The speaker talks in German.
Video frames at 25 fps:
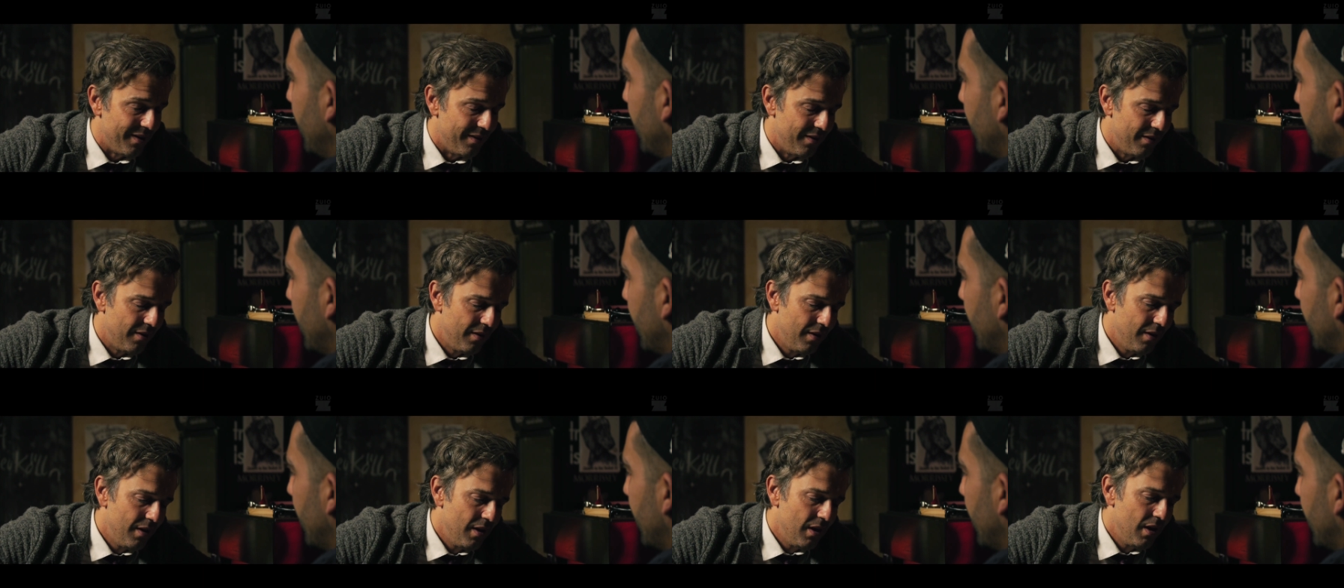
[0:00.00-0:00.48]

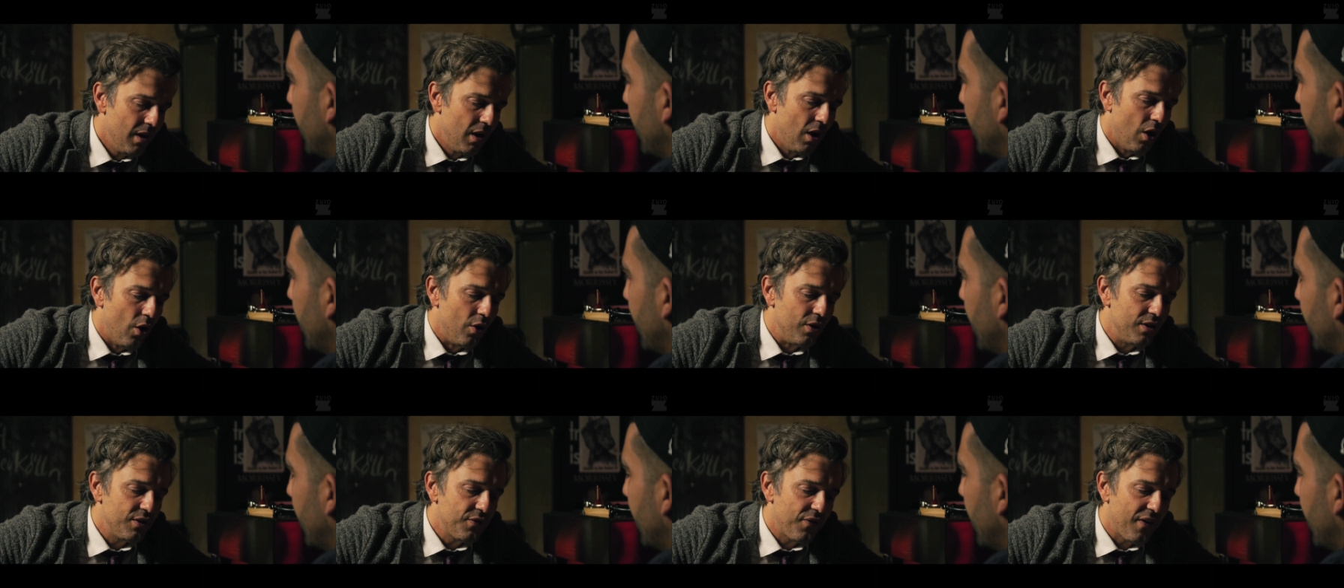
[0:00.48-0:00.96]

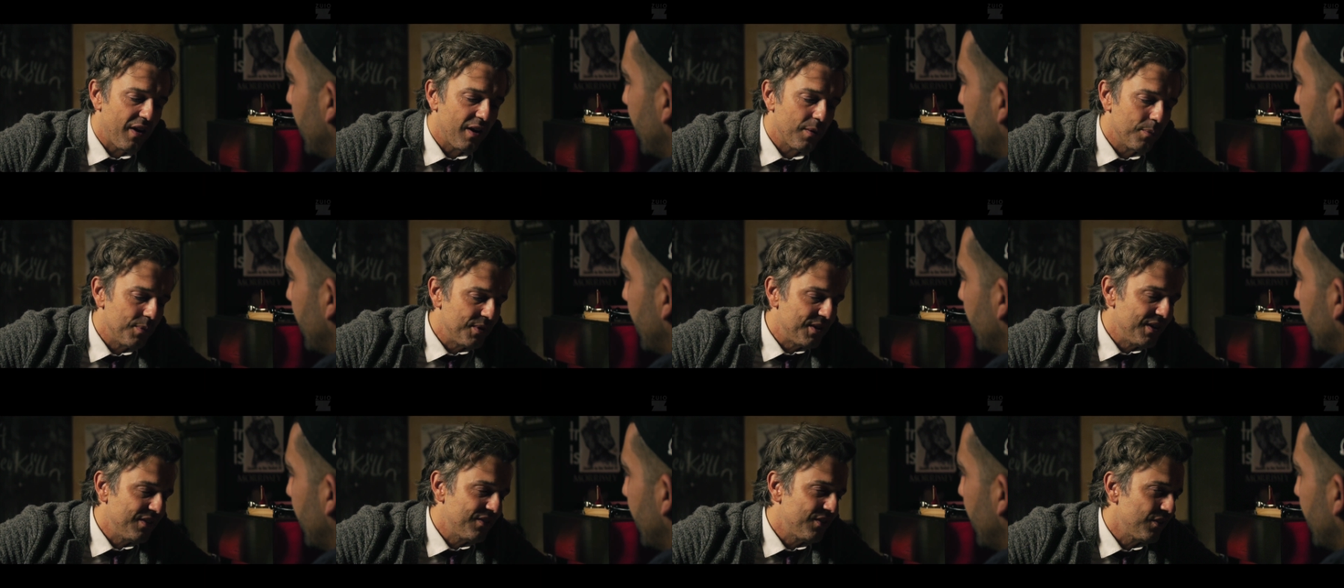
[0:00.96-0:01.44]
Mhm. Und ich frage
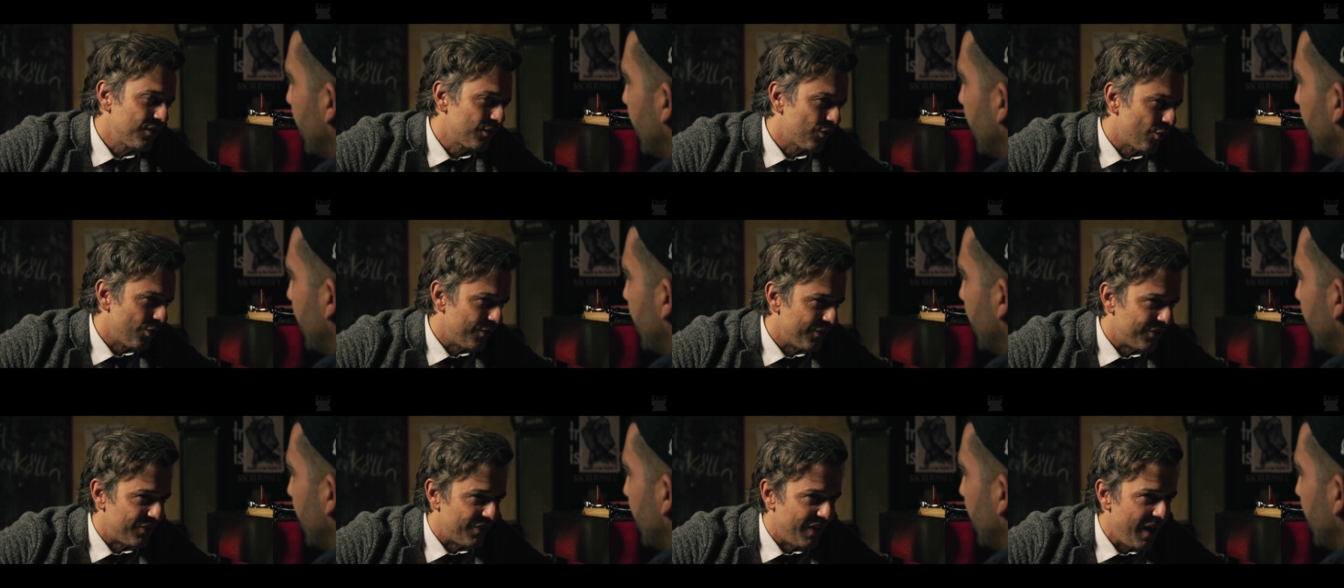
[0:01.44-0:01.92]
mich, ist das
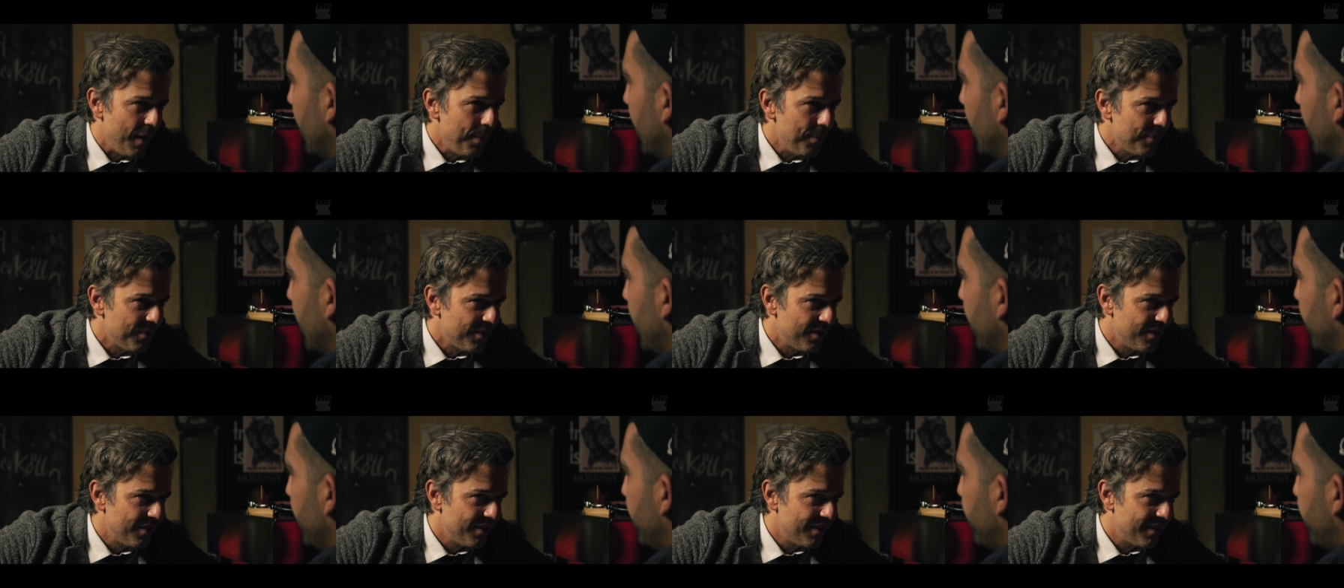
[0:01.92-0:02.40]

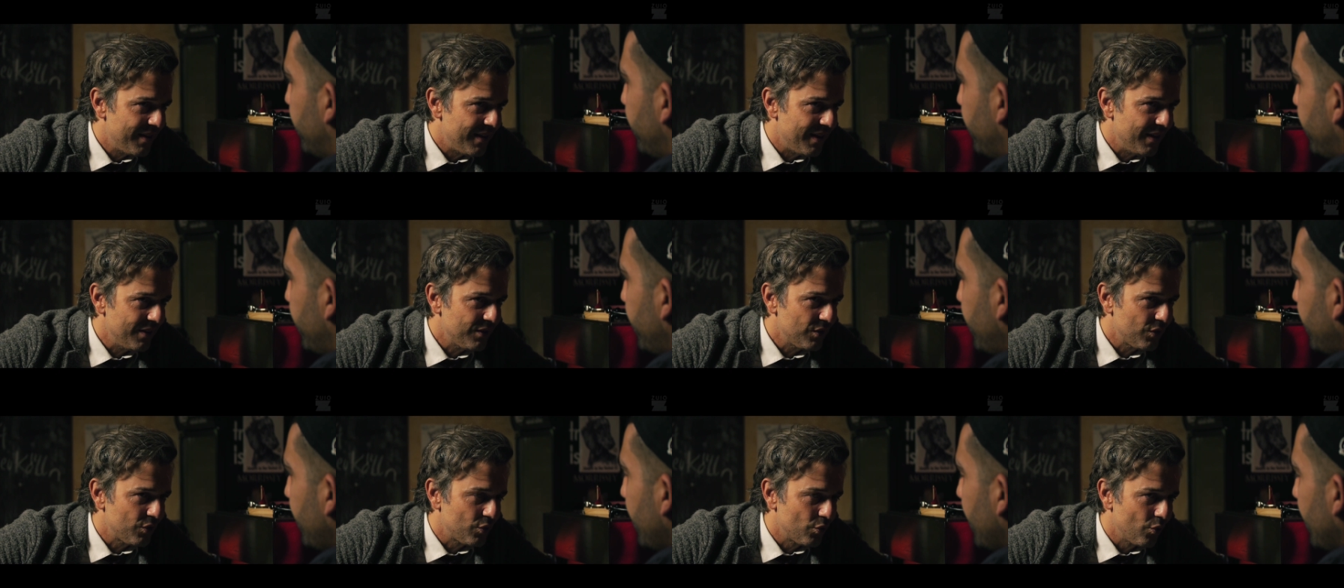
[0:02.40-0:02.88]
Konzept,
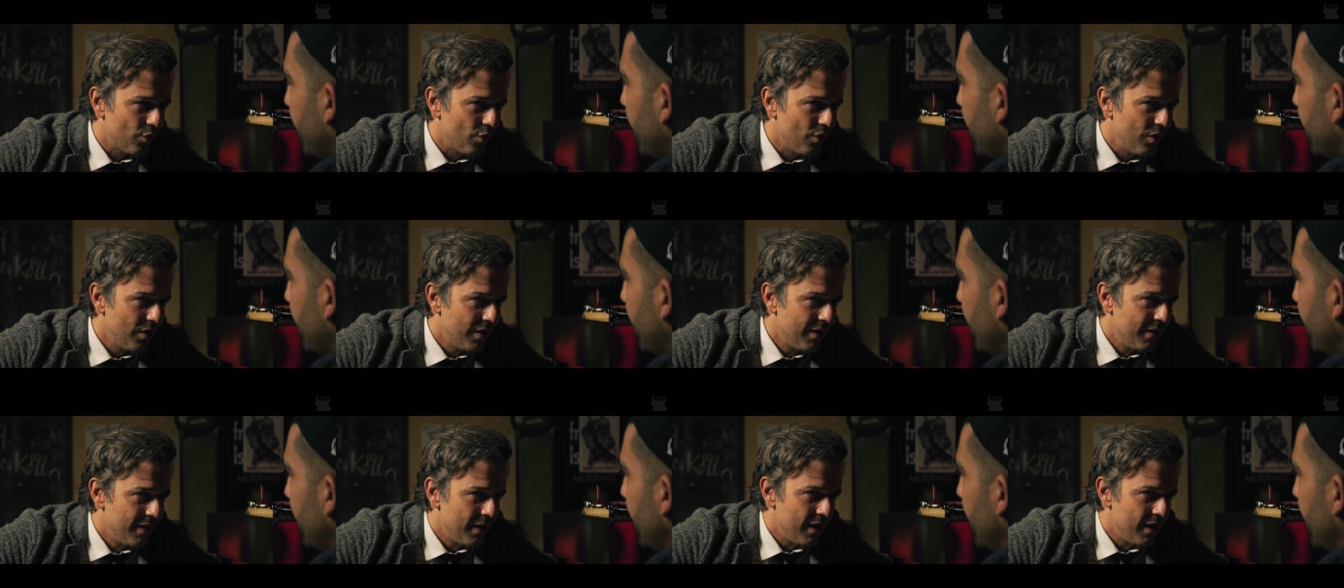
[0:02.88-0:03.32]
ist es so,